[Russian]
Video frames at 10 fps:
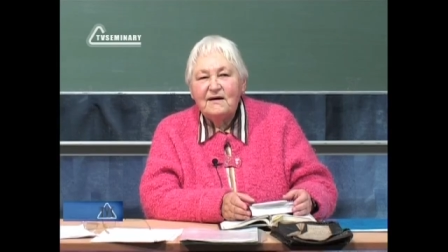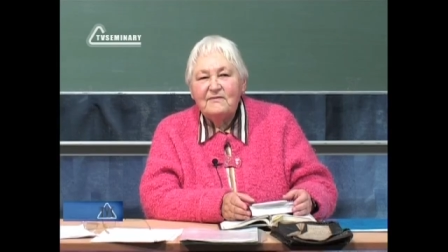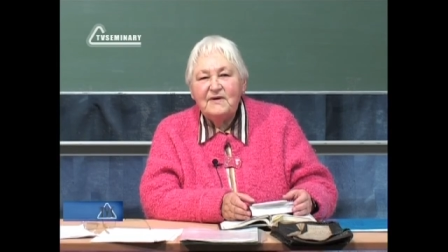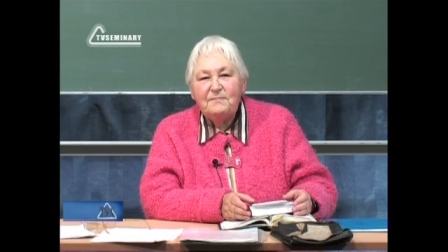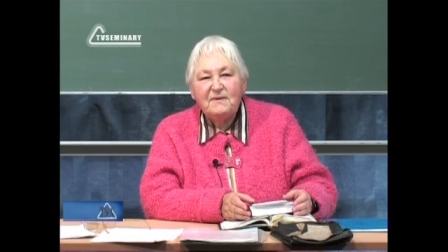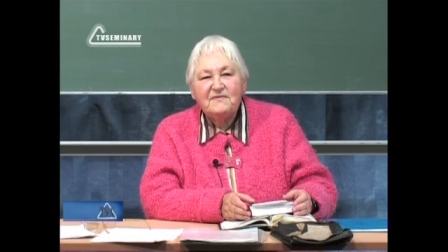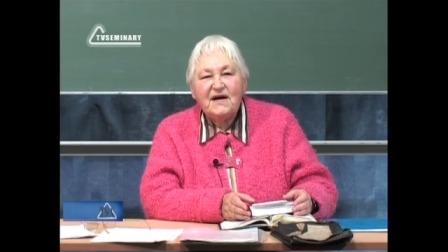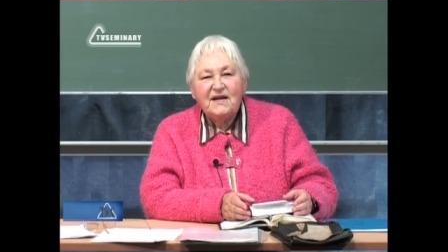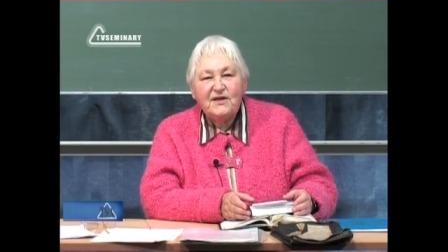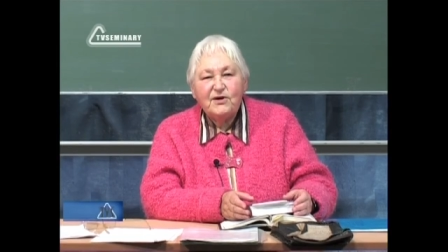вы
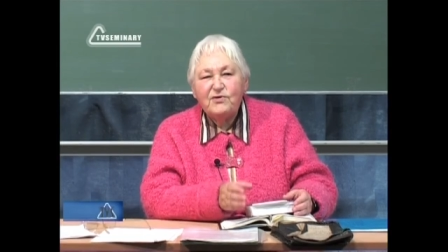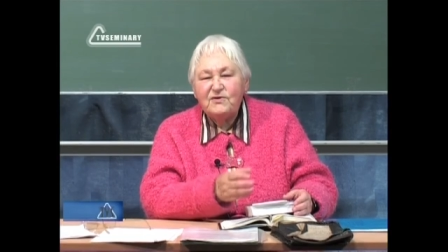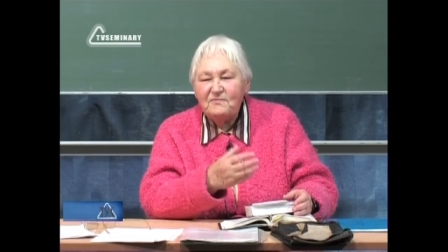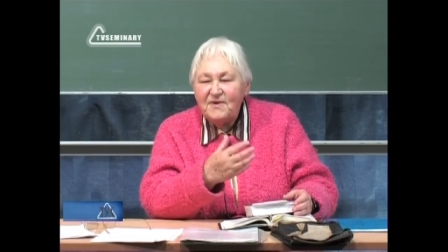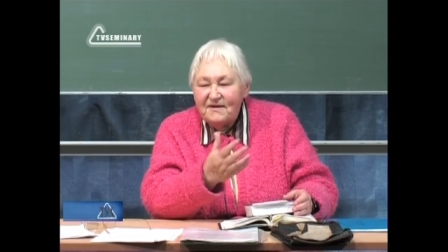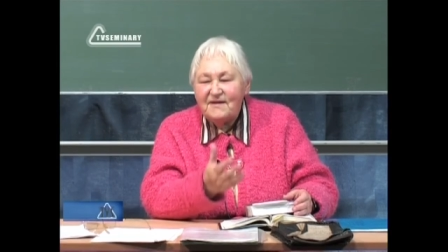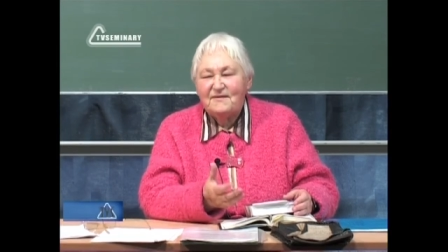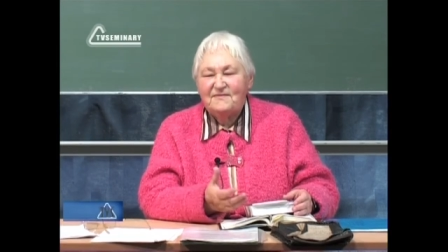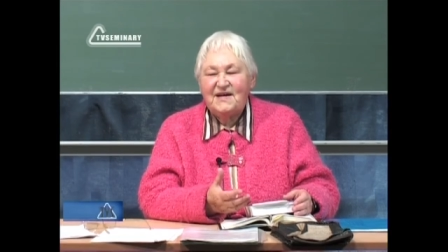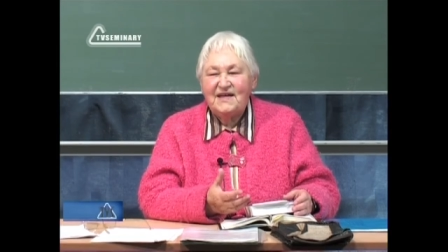повторите хоть в
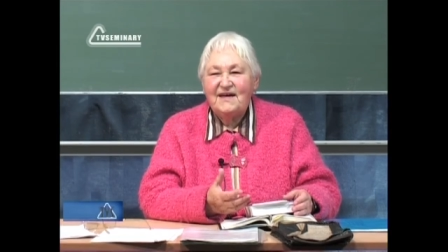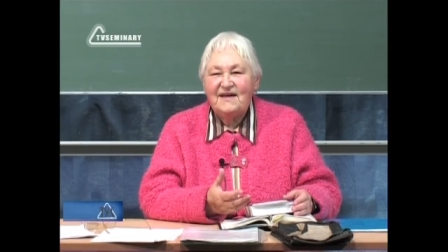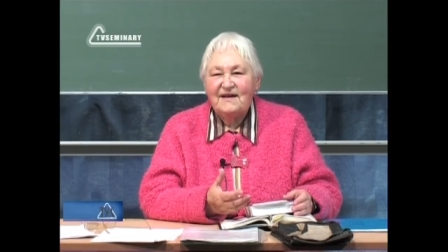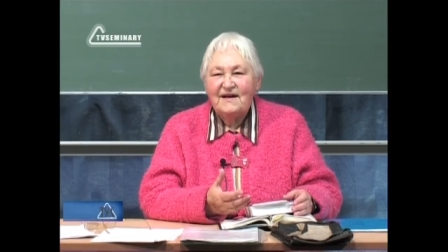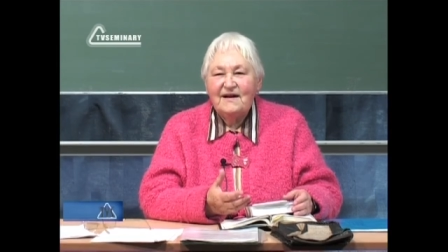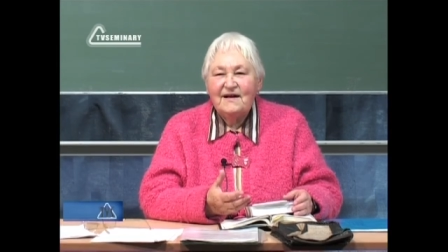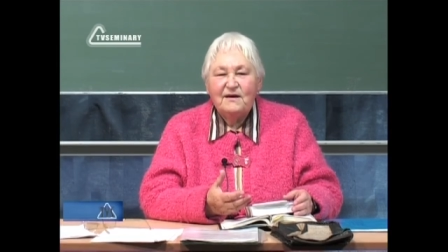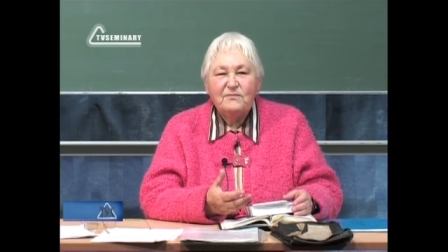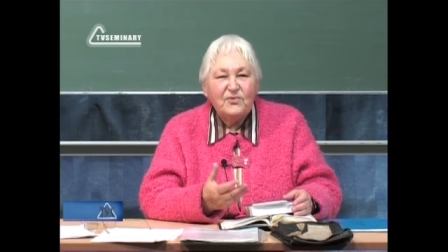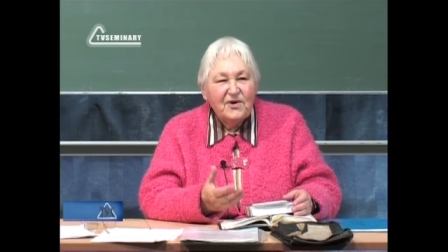мысли своей,
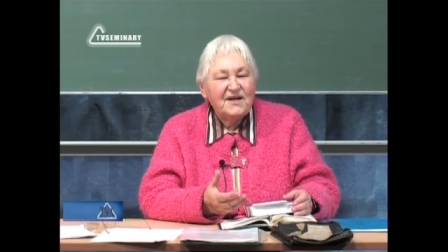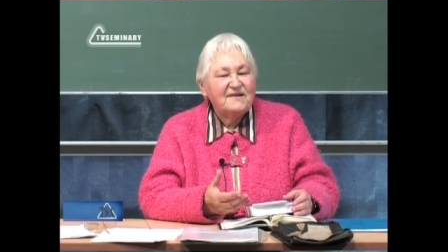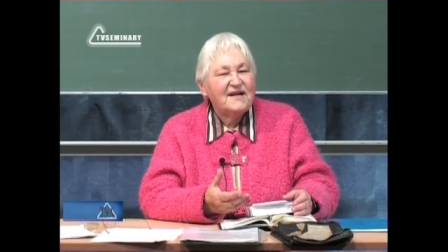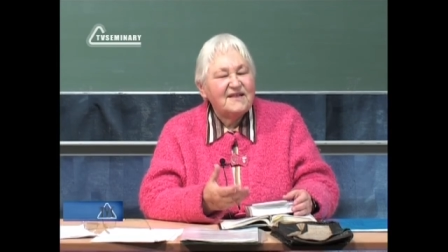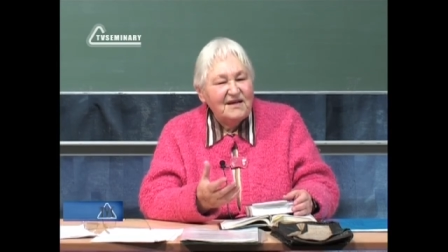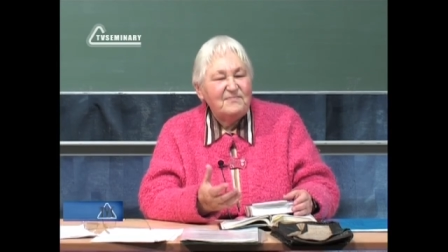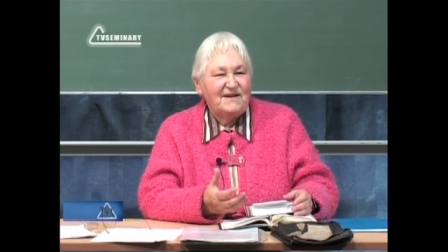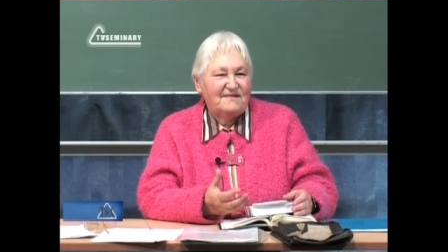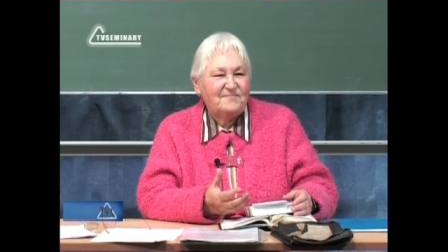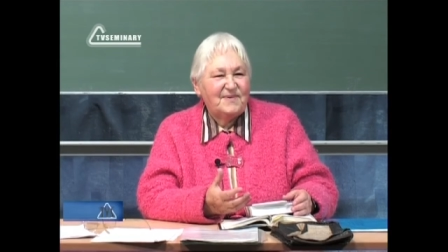Бог нас от
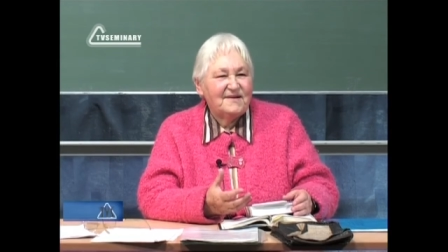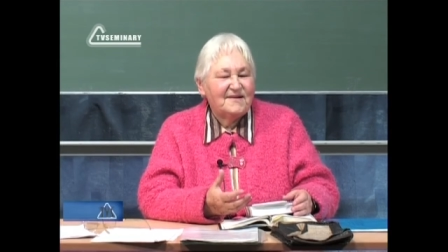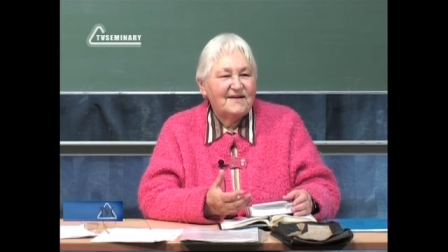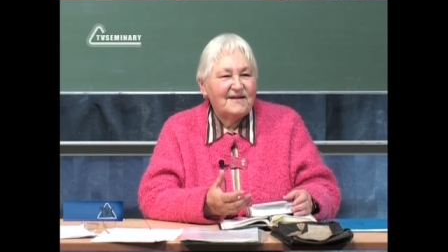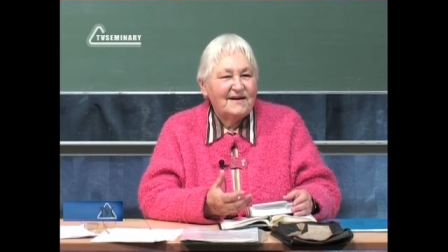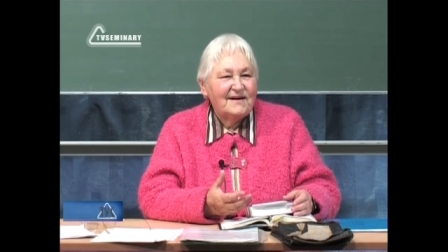гибели спас».